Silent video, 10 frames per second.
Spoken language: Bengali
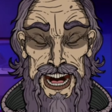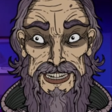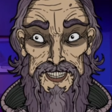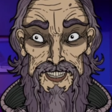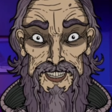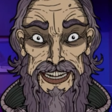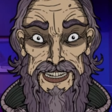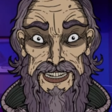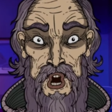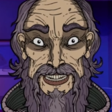থাকা ঘড়ির
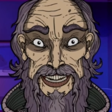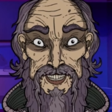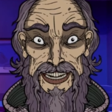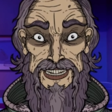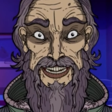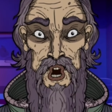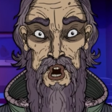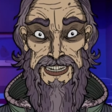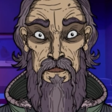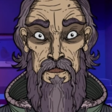দিকে তাকিয়ে দেখি
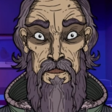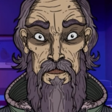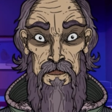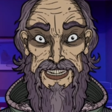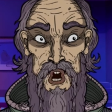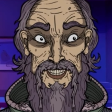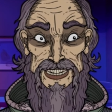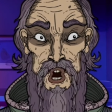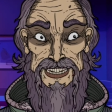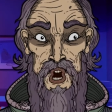রাত
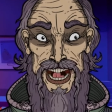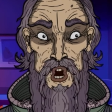দেড়টা বেজে